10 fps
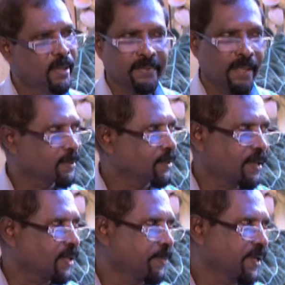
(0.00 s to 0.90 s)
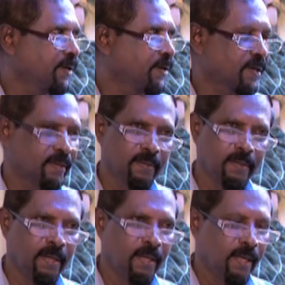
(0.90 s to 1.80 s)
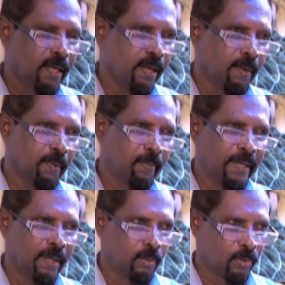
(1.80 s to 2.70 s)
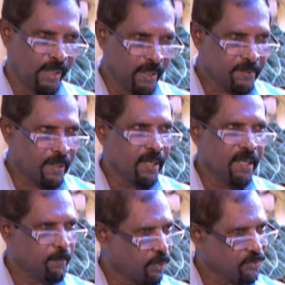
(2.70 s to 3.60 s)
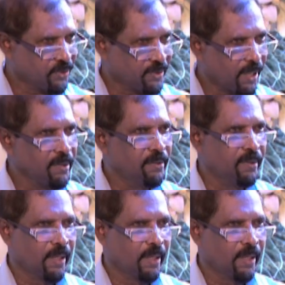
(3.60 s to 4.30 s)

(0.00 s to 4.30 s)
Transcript: எழுத்தாளர்கள் காணப்படுகின்றார்கள் ஒரு எழுத்தாளனை பொறுத்துத்தான்